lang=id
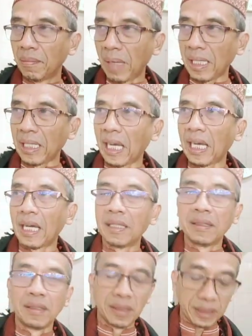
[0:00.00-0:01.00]
maka
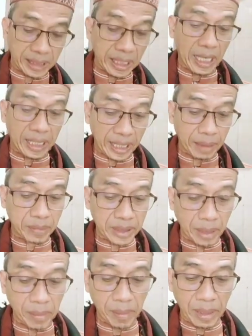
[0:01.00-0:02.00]
tidak ada yang
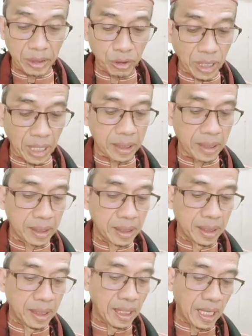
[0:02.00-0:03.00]
bisa memajukan
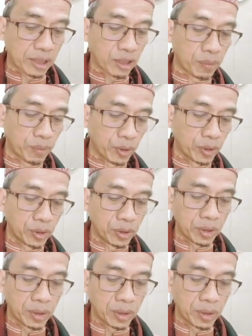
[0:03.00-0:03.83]
ataupun